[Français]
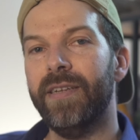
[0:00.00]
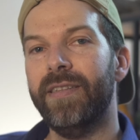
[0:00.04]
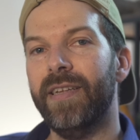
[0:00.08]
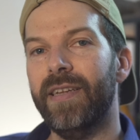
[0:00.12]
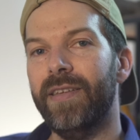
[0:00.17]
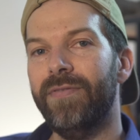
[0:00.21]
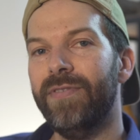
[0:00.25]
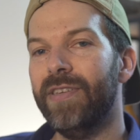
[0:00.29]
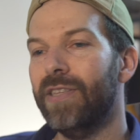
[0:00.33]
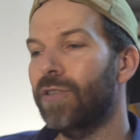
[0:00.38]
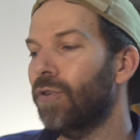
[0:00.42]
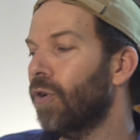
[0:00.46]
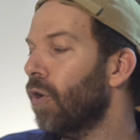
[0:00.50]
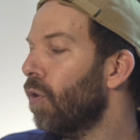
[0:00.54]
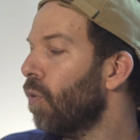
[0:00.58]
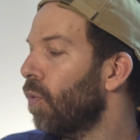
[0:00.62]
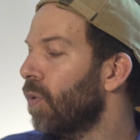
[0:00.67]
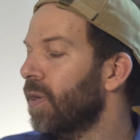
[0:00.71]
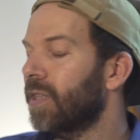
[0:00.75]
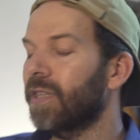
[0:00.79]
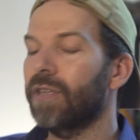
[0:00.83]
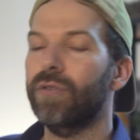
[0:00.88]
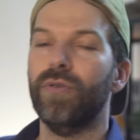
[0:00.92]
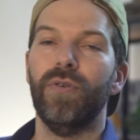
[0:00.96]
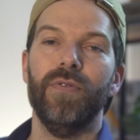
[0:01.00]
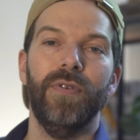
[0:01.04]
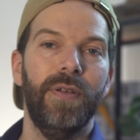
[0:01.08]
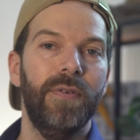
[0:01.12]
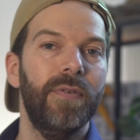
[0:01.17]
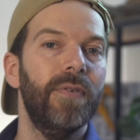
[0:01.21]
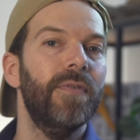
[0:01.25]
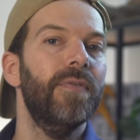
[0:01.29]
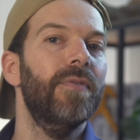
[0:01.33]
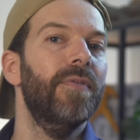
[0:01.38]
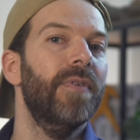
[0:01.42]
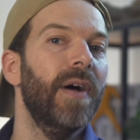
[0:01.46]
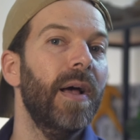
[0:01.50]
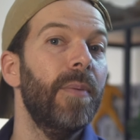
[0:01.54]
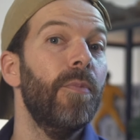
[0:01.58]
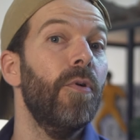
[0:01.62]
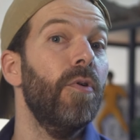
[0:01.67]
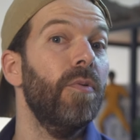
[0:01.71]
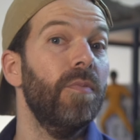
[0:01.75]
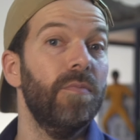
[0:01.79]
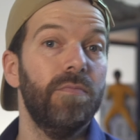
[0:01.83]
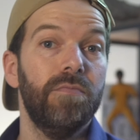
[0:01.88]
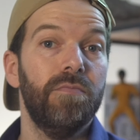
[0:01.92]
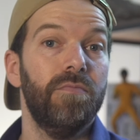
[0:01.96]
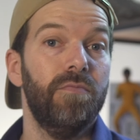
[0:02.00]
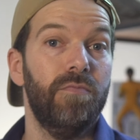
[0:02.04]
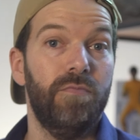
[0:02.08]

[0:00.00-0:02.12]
le téléviseur, on les a trouvés vraiment